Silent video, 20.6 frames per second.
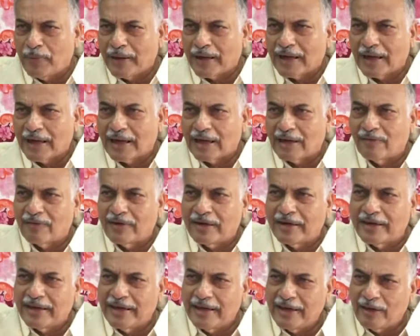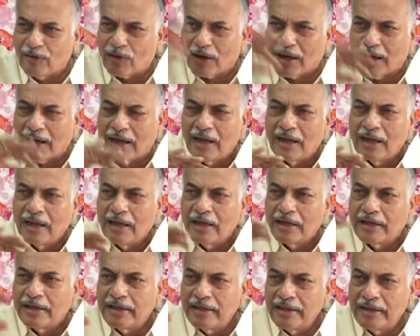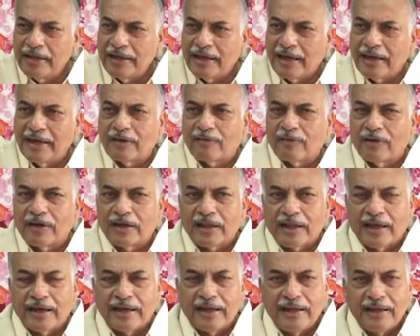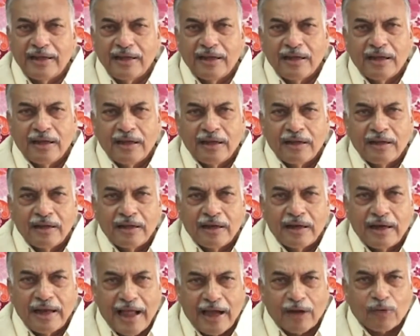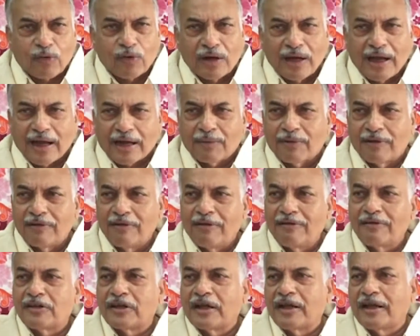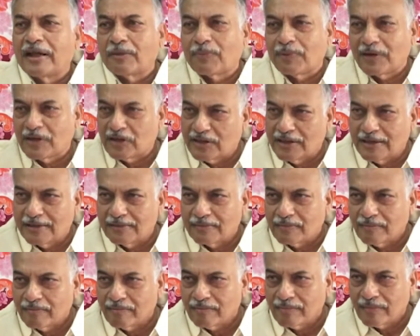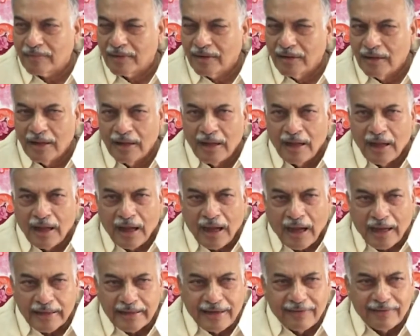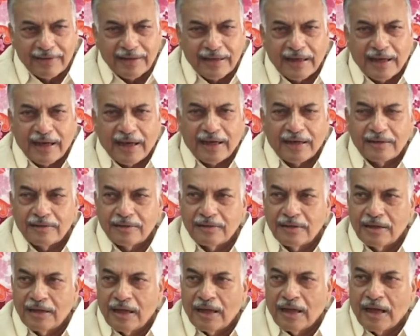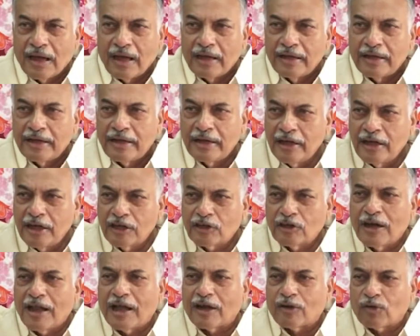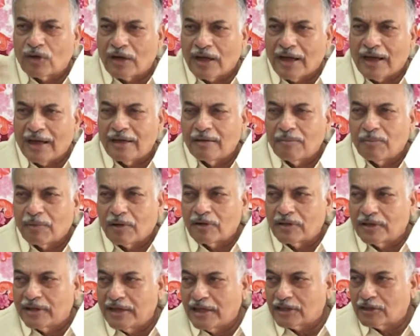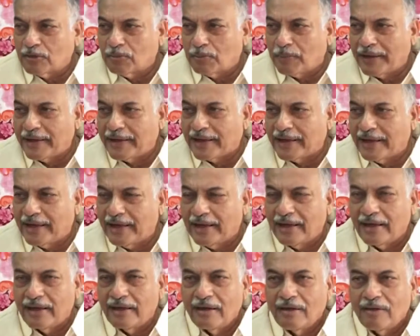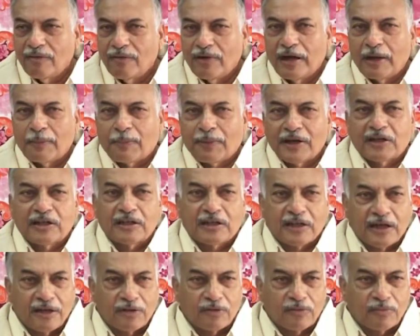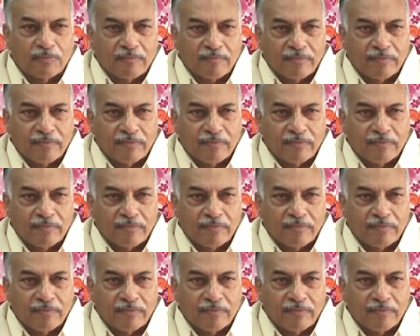బెంగాల్ కానివ్వండి ఇవన్నీ కూడా హిందీ అనేటువంటి దాన్ని లేకుండా అక్కడ మనం ఏమీ చేయలేని పరిస్థితి అదేవిధంగా ఇంగ్లీష్ లేకుండా మనం దేశం బయటికి వెళ్ళే పరిస్థితి లేదు